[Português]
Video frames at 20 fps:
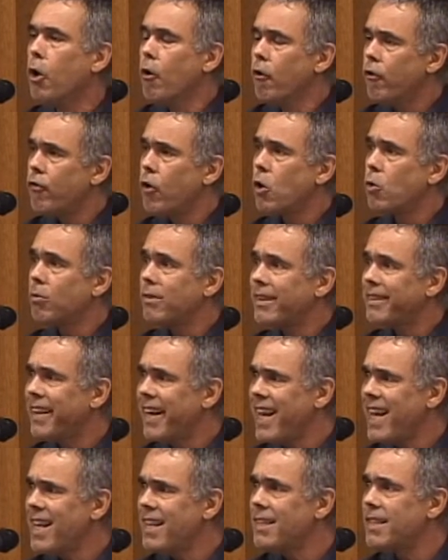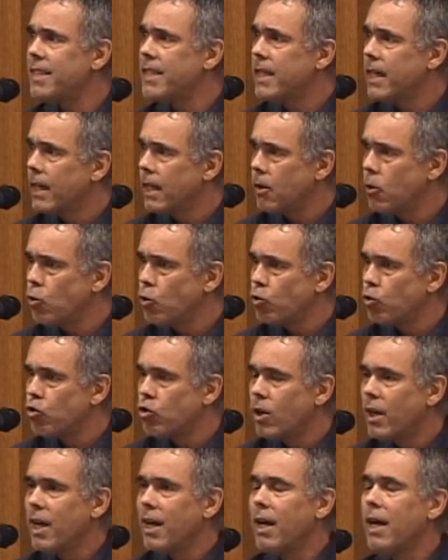Foram 13
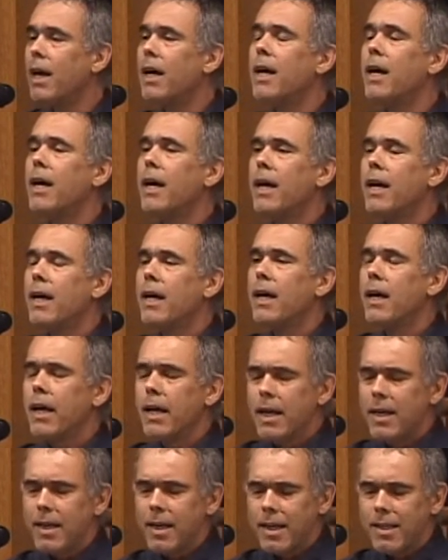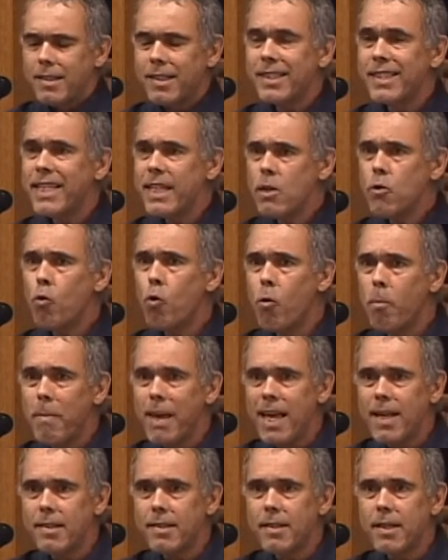anos cinco
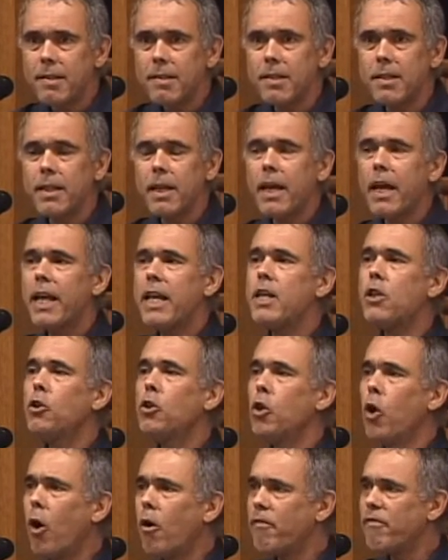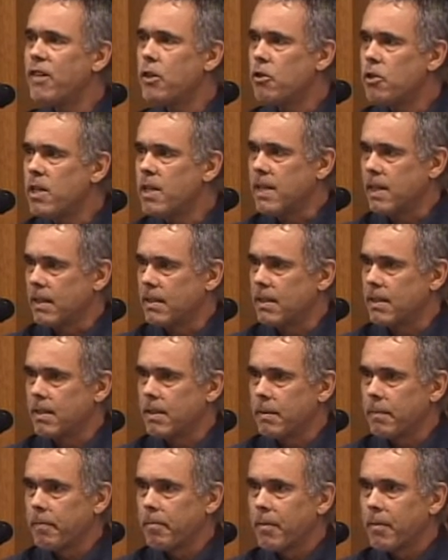meses e nove dias.